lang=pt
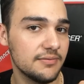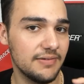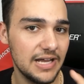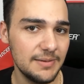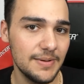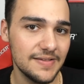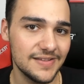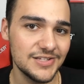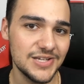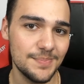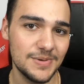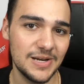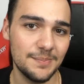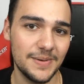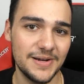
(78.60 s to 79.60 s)
Vale bastante a
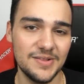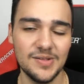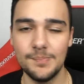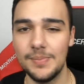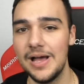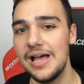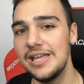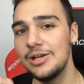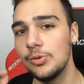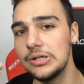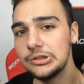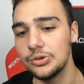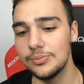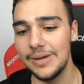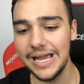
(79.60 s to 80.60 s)
pena participar e
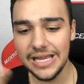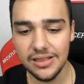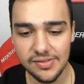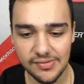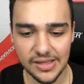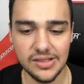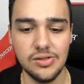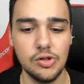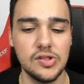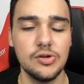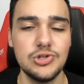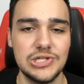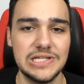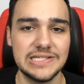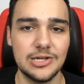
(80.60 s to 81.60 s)
quanto mais vezes você
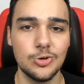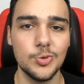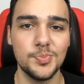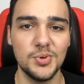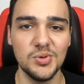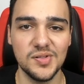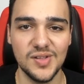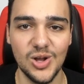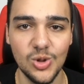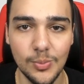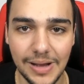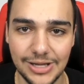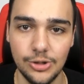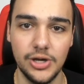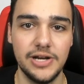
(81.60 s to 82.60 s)
utilizar o cupom SAULO,
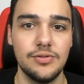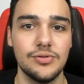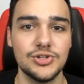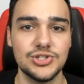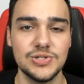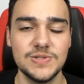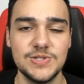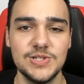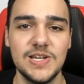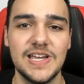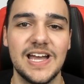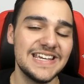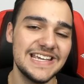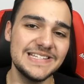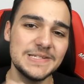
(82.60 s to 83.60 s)
maior é a sua chance de
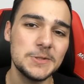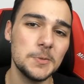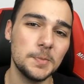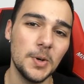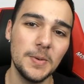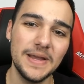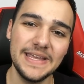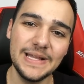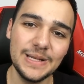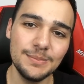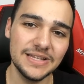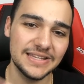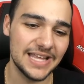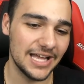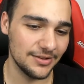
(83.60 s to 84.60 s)
ganhar. Esse cupom é
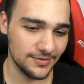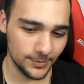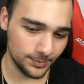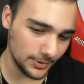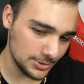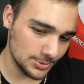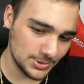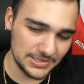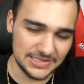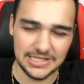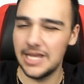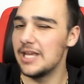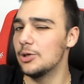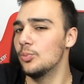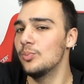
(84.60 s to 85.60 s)
ilimitado, você pode
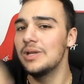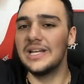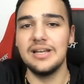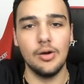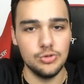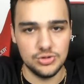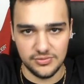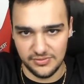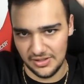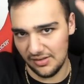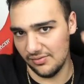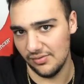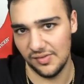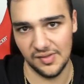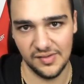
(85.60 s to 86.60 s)
utilizar ele um milhão de vezes se você